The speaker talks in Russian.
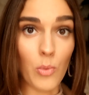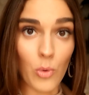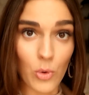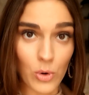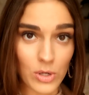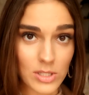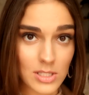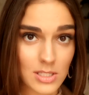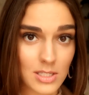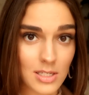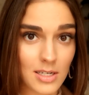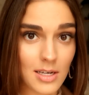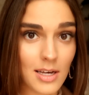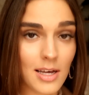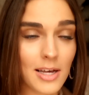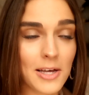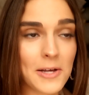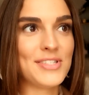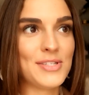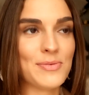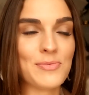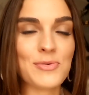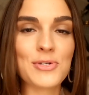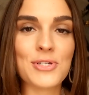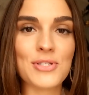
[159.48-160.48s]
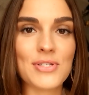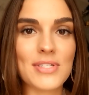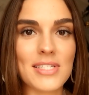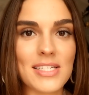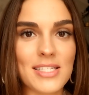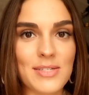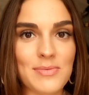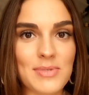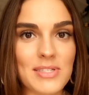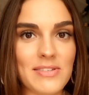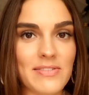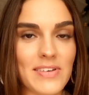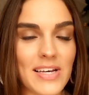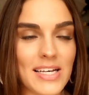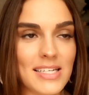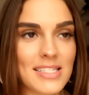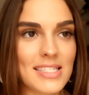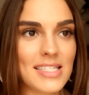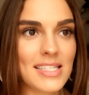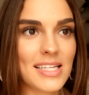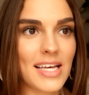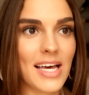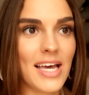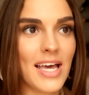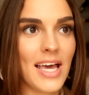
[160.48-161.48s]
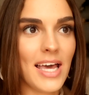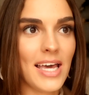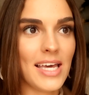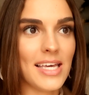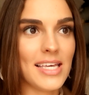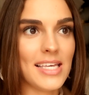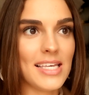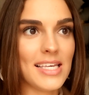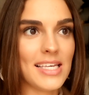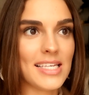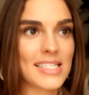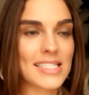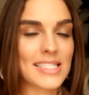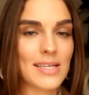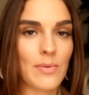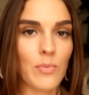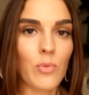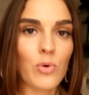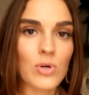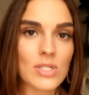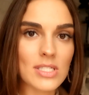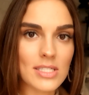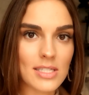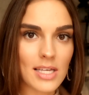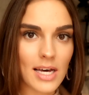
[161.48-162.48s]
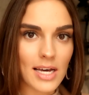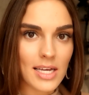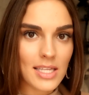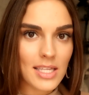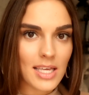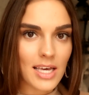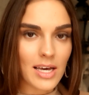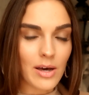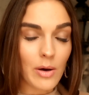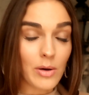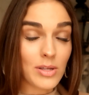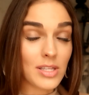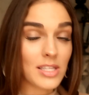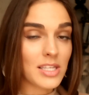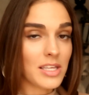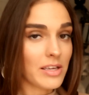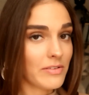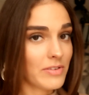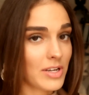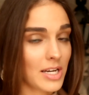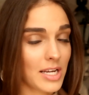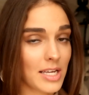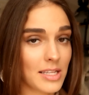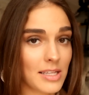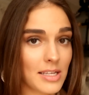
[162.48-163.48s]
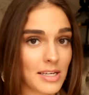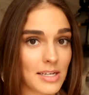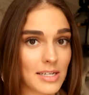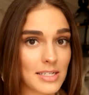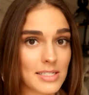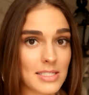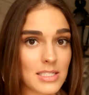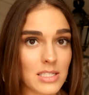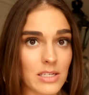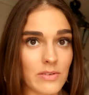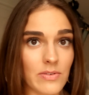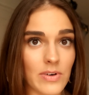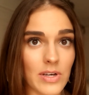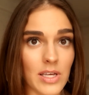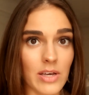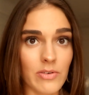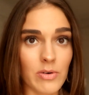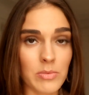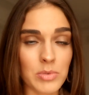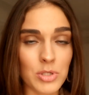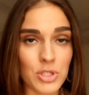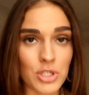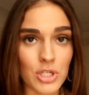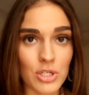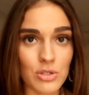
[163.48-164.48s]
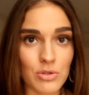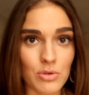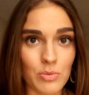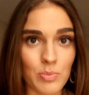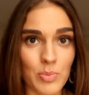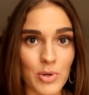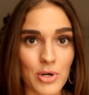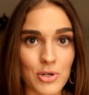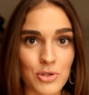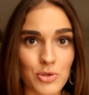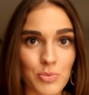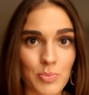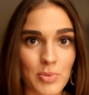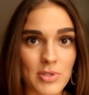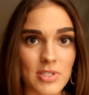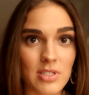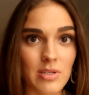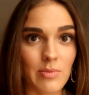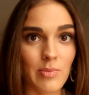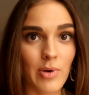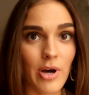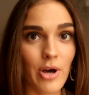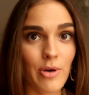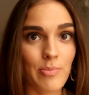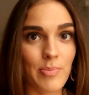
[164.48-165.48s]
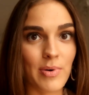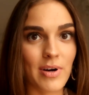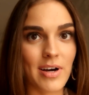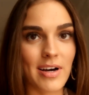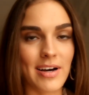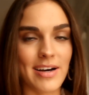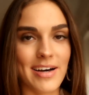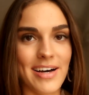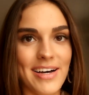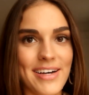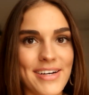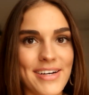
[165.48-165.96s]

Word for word: моде, всему, что с этим связано. И само здание невероятно красивое. Я вам сейчас тут похожу, поснимаю, пока